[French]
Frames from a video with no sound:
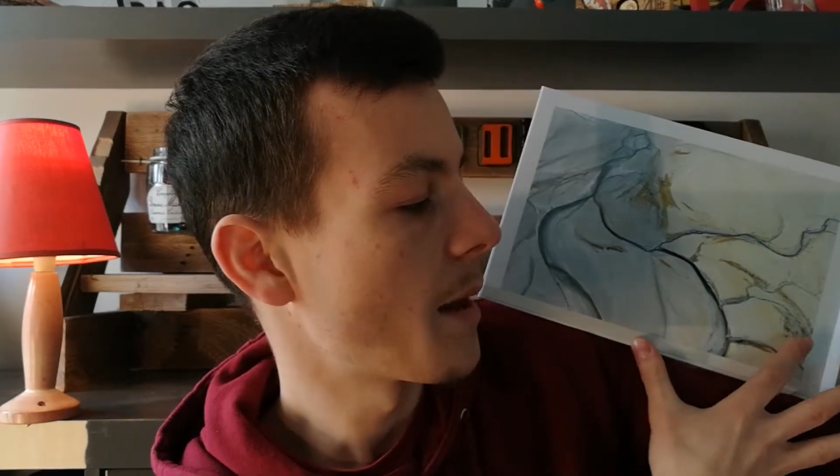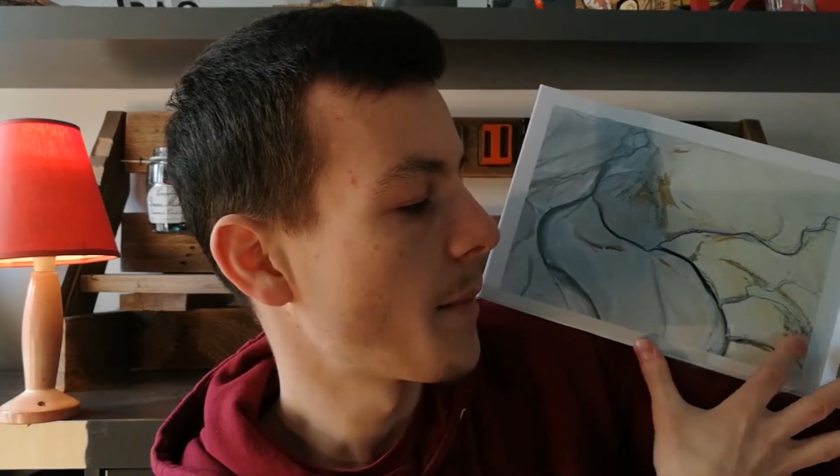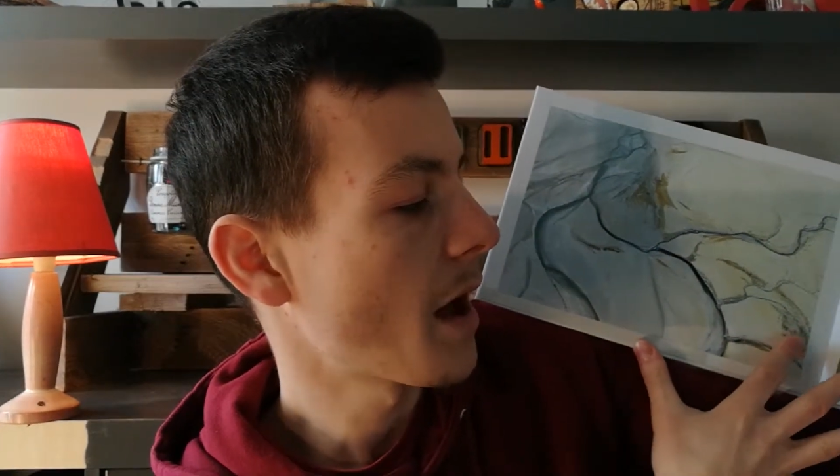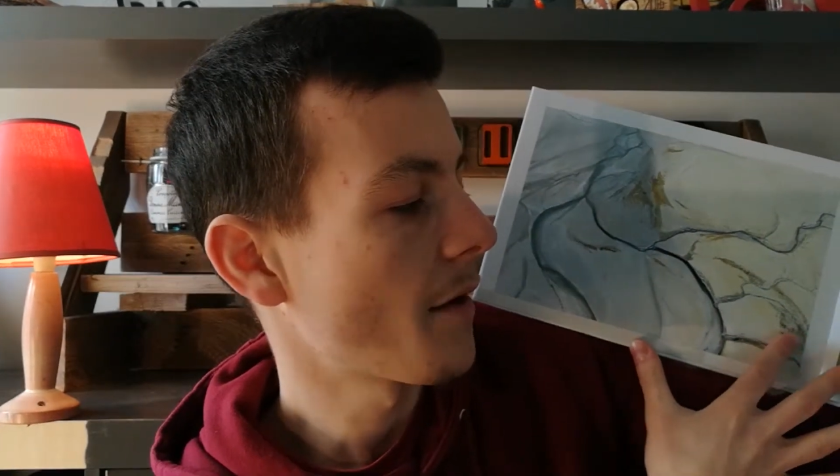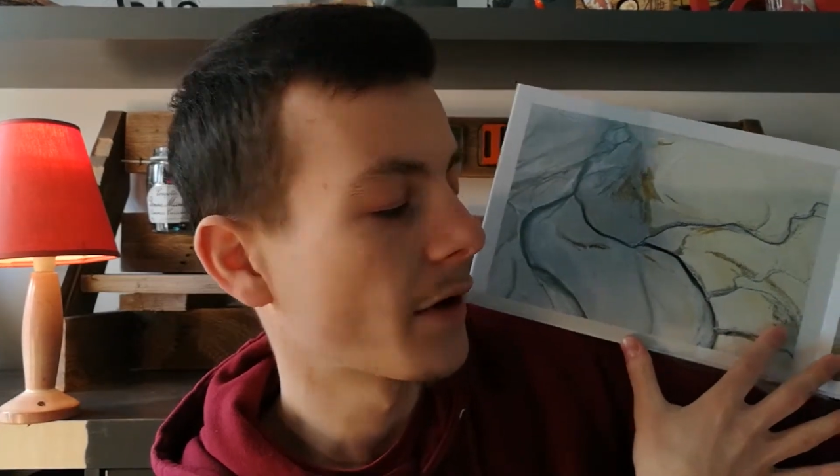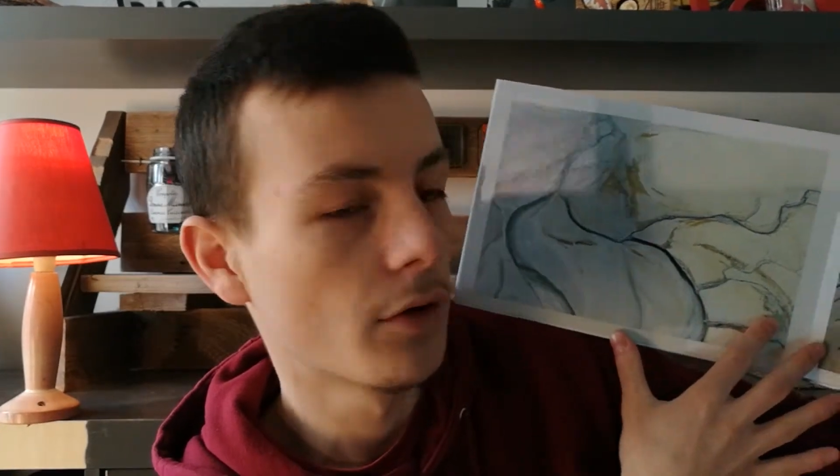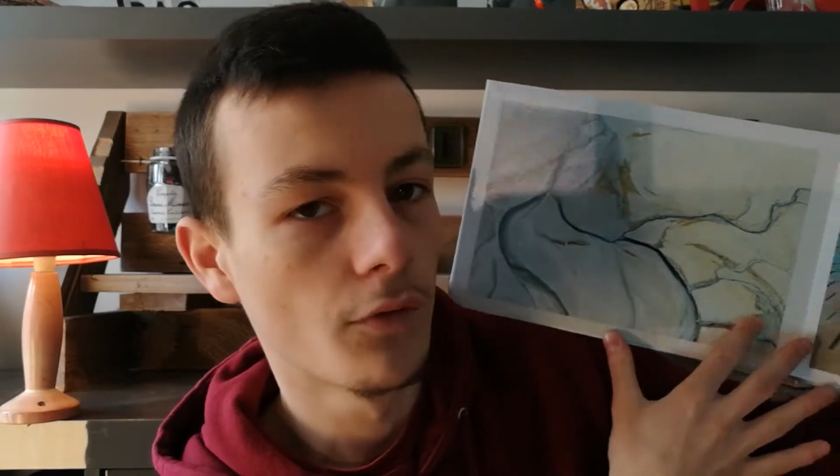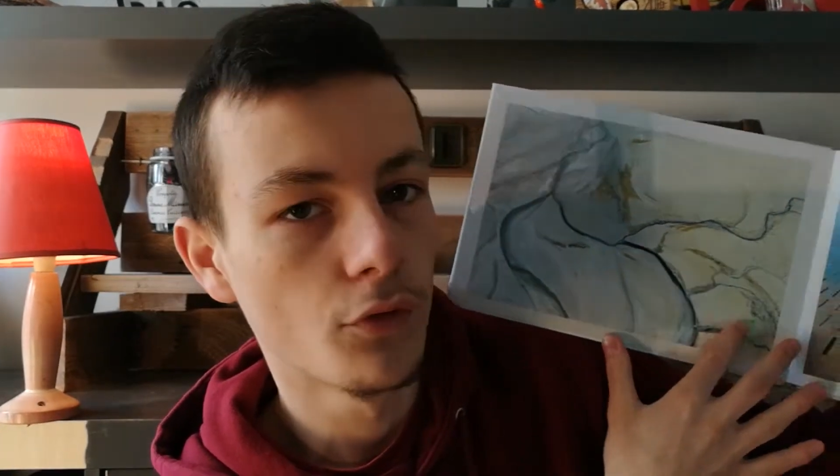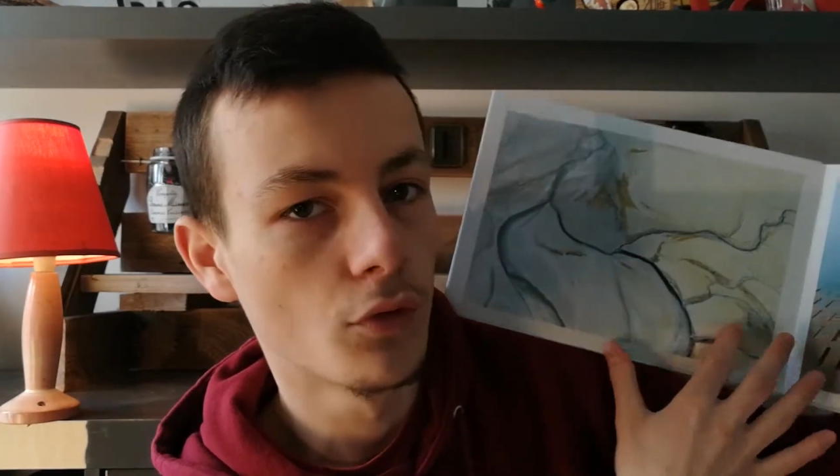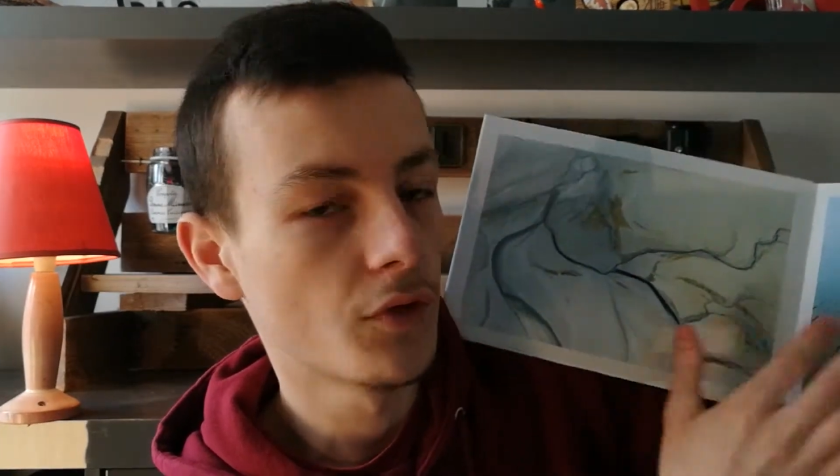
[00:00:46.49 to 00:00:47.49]
mer avec une
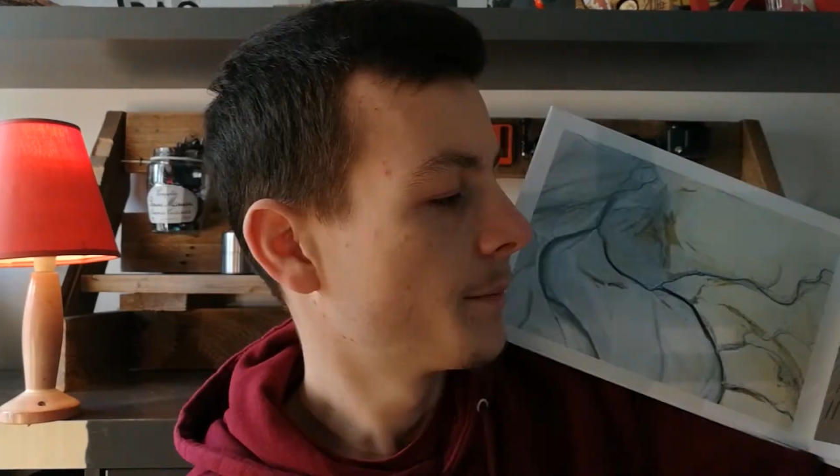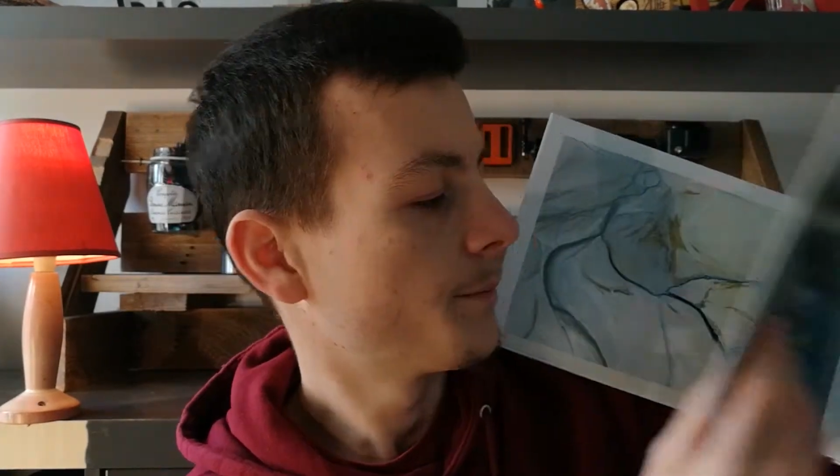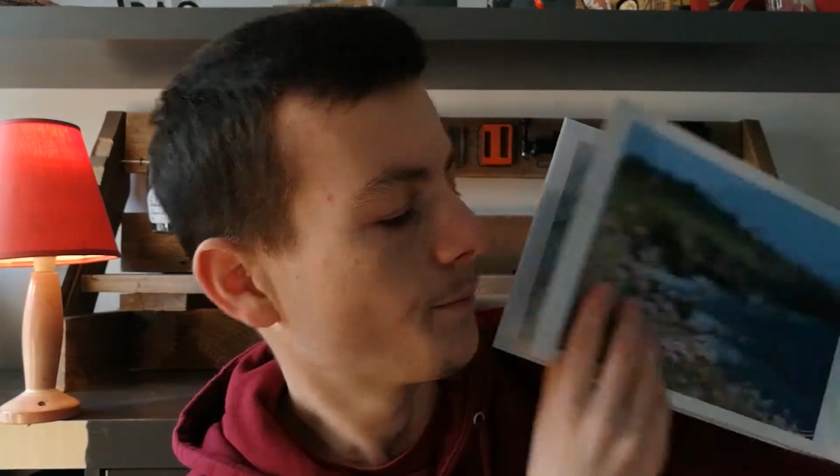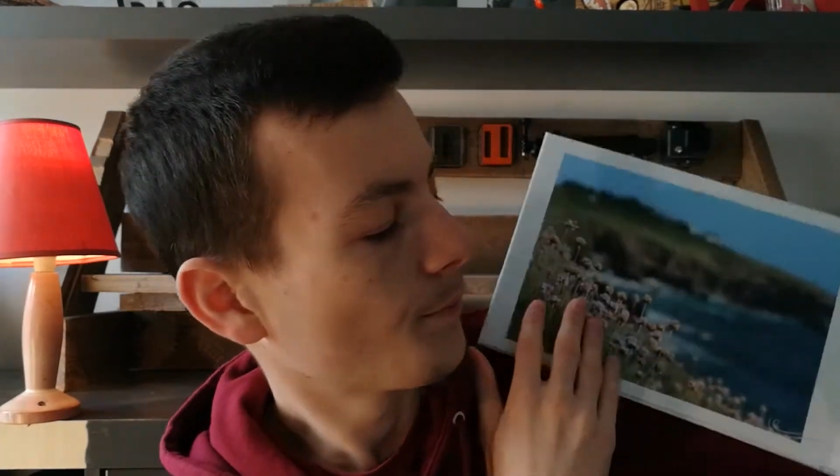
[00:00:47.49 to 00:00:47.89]
vue du ciel.